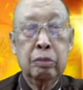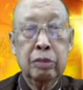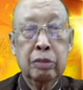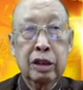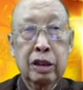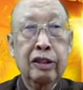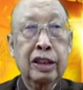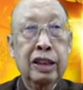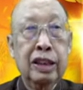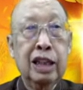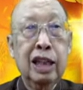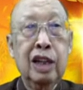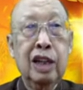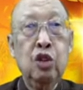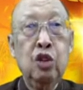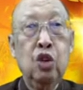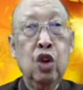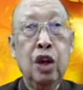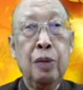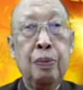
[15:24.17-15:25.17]
แต่ว่าถึงอา
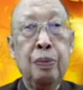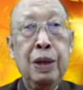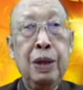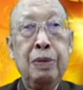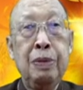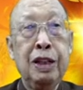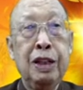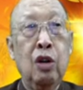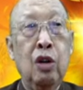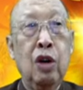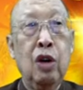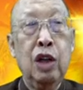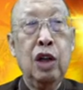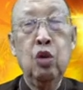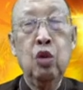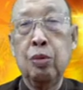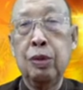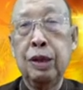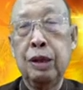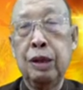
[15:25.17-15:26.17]
ยุร้อยปีพระเจ้าให้ลู
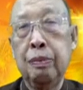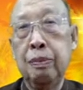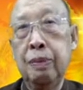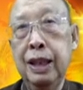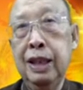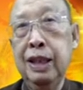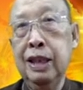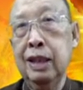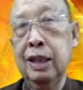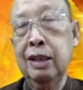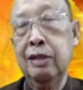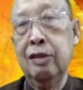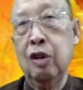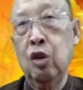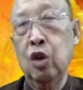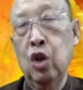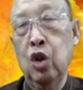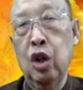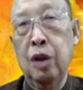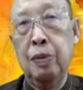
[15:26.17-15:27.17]
กเพิ่นไผสิึ้นว่า
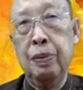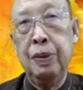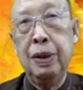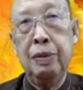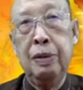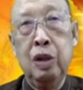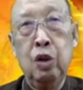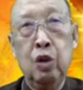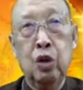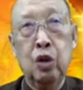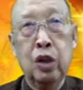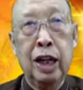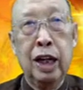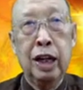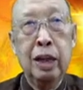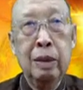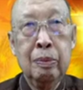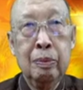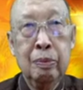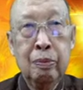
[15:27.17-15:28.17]
คนร้อยปีมีลูกได้
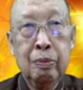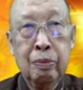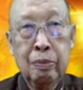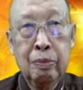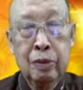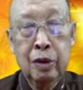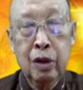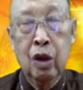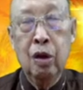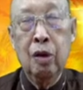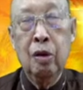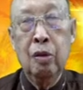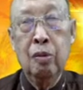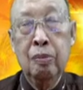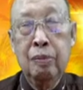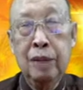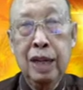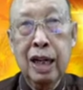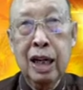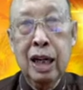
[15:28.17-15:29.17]
เนาะ
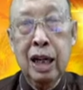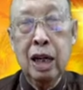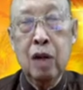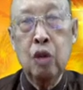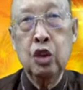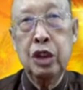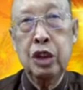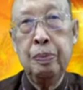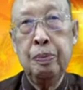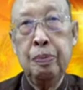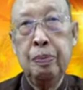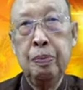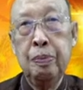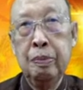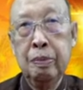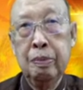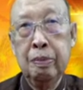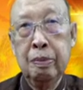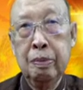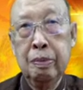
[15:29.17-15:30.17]
เมียก็เก่าสิบ
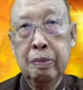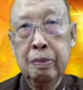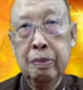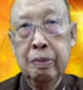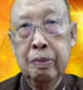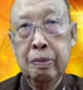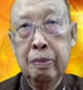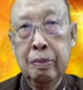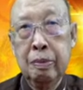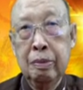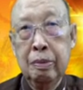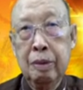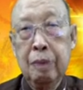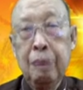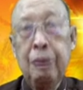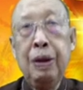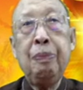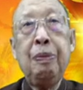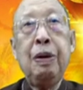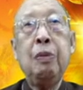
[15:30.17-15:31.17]
มัน
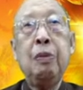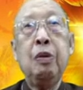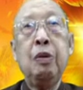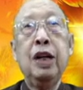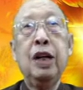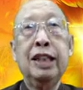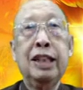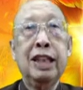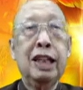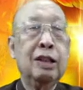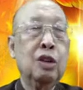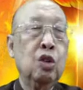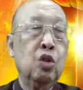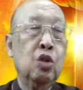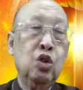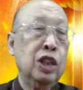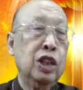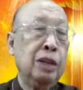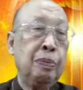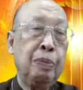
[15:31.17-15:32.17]
เป็นไปบ่ได้ แต่ ทุก
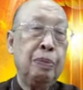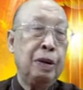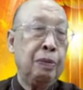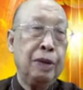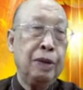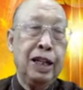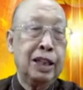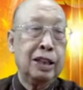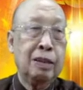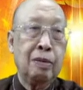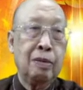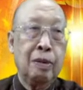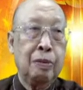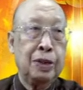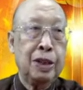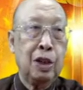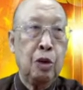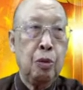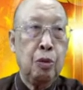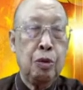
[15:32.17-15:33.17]
สิ่งเป็นไปได้สำหรับพ
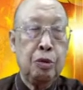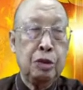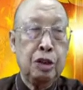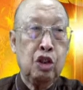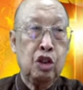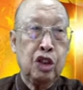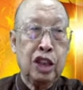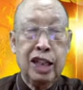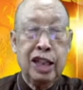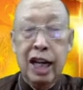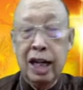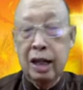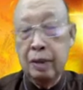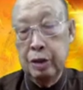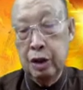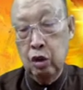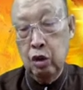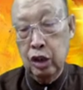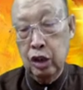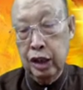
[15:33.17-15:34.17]
ระเจ้าเพราะพระเจ้าสัญญาแล้วพ
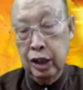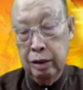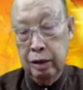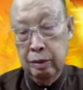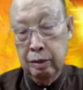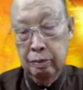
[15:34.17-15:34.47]
ระเจ้าก็เห็น